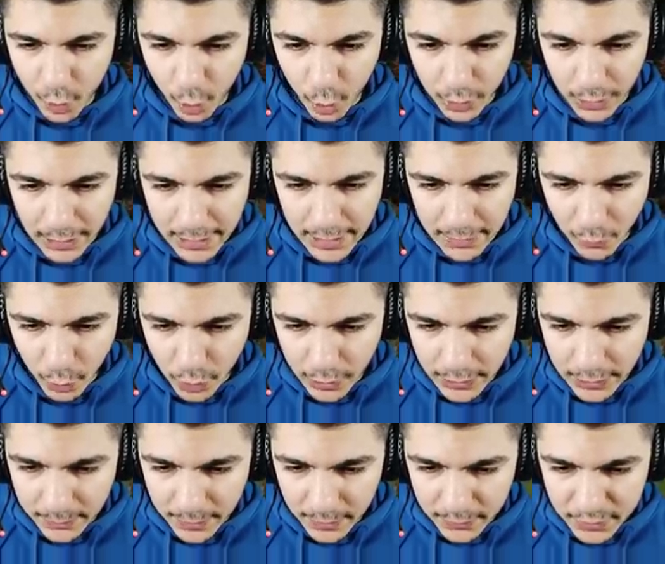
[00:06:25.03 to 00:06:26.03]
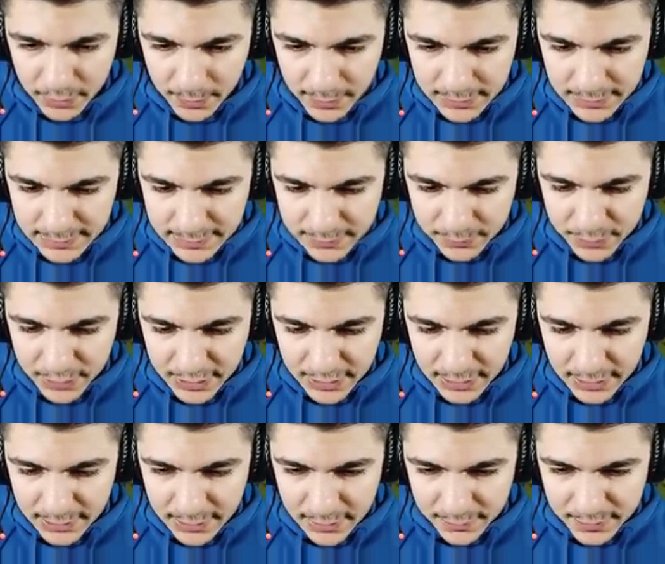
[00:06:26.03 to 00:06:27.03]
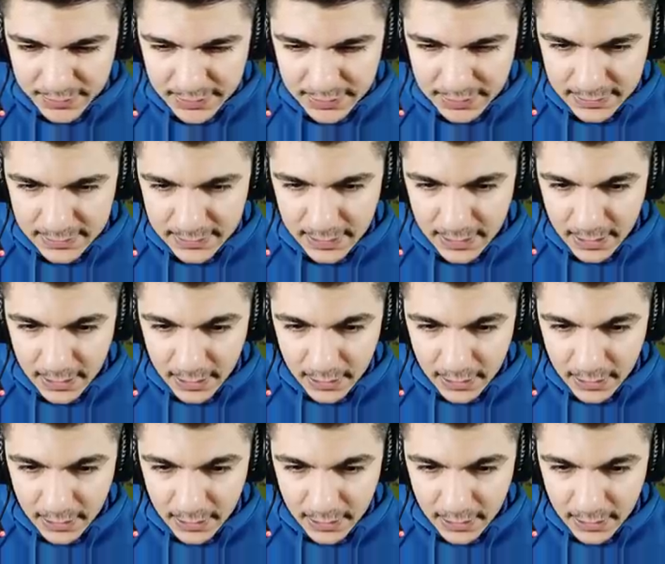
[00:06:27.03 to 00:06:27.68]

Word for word: Kullanayım kullanayım abicim. Hadi hızlı bir şekilde alır mısınız?